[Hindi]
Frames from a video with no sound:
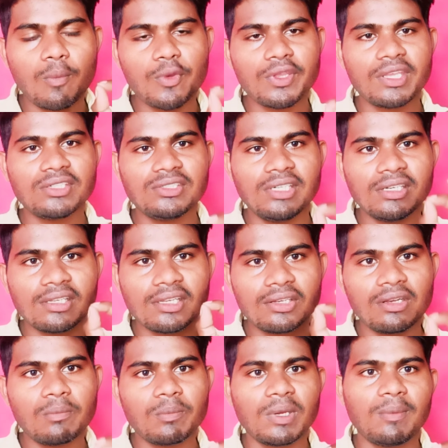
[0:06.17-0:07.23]
मुझे इंस्टेंट
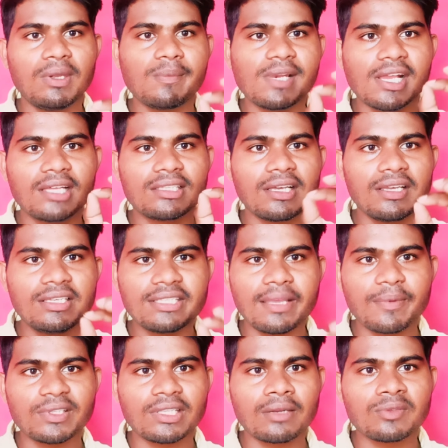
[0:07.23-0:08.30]
इंस्टेंट पेमेंट मिलेगा था इस
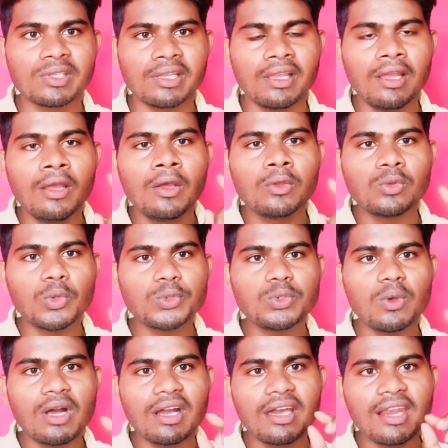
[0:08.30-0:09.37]
ऐप की तरफ से
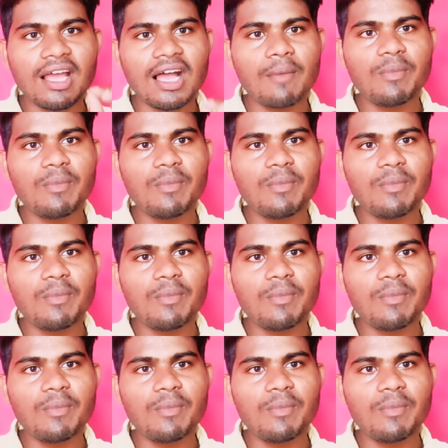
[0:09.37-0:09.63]
दोस्तों अगर आप